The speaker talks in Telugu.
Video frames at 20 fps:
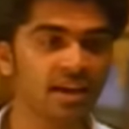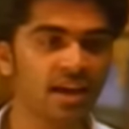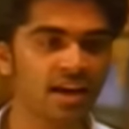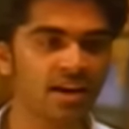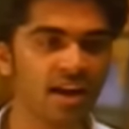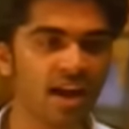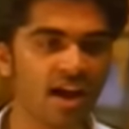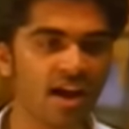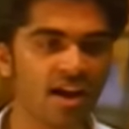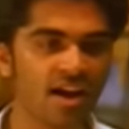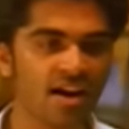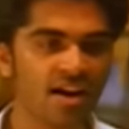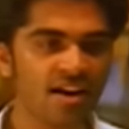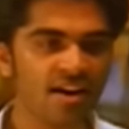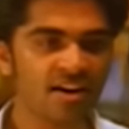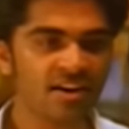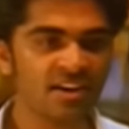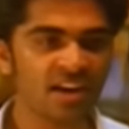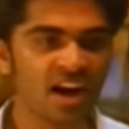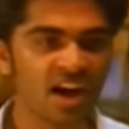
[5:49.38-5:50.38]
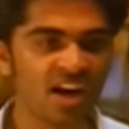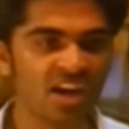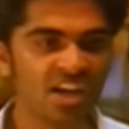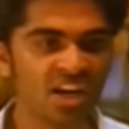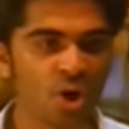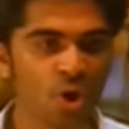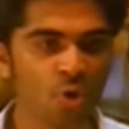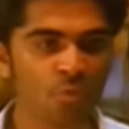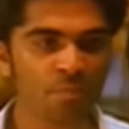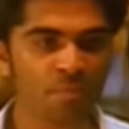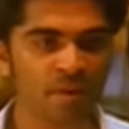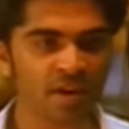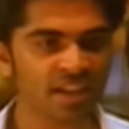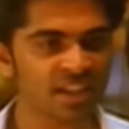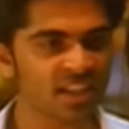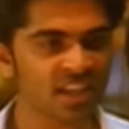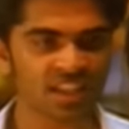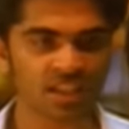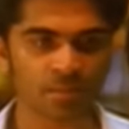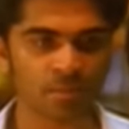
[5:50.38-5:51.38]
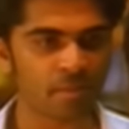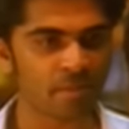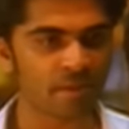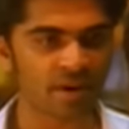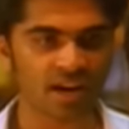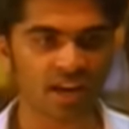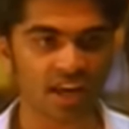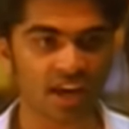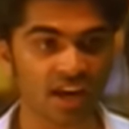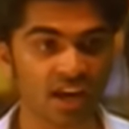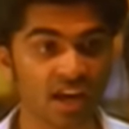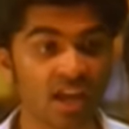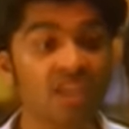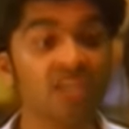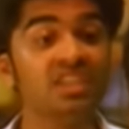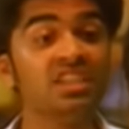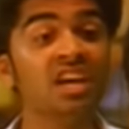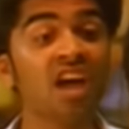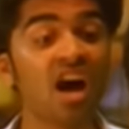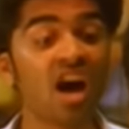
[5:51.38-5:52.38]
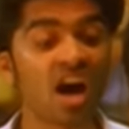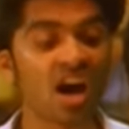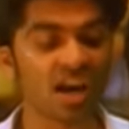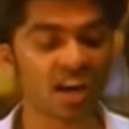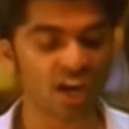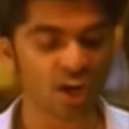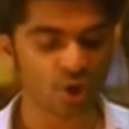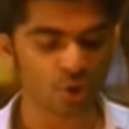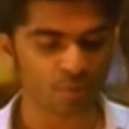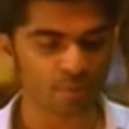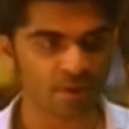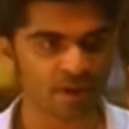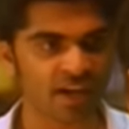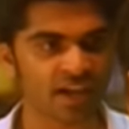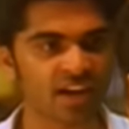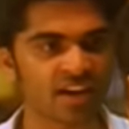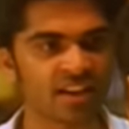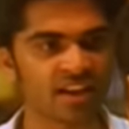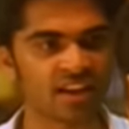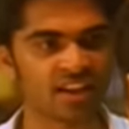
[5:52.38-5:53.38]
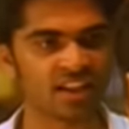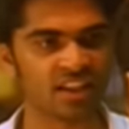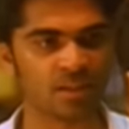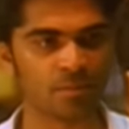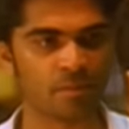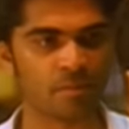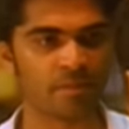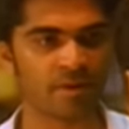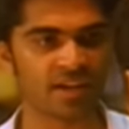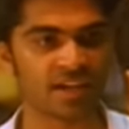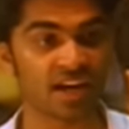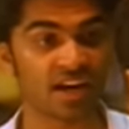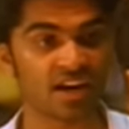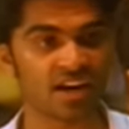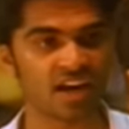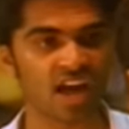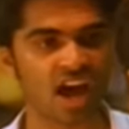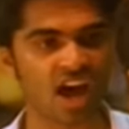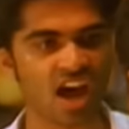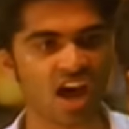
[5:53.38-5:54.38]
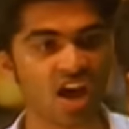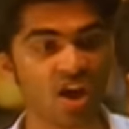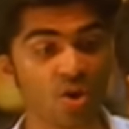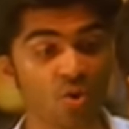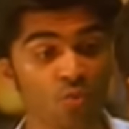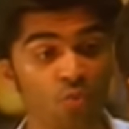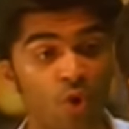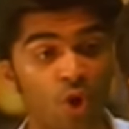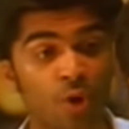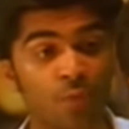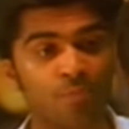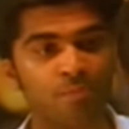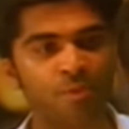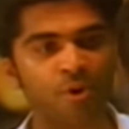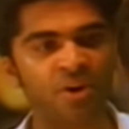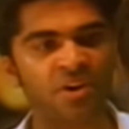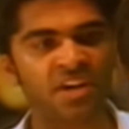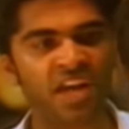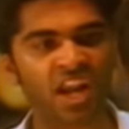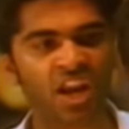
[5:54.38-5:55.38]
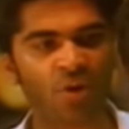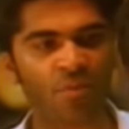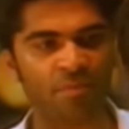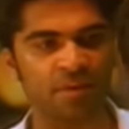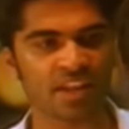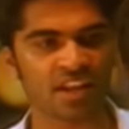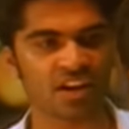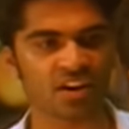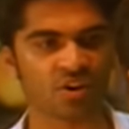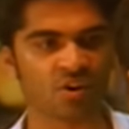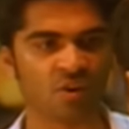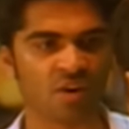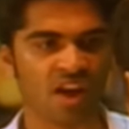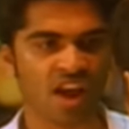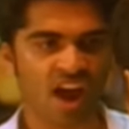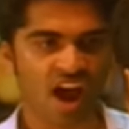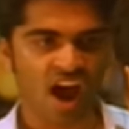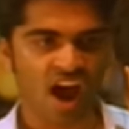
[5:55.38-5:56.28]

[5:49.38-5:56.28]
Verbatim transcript: ఎందుకంటే నేను లవ్ చేయడంలో తప్పు చేయలేదు ఎంచుకున్న అమ్మాయి విషయంలో తప్పు చేశా నేను ఒక అమ్మాయిని లవ్ చేసి ఉండాల్సింది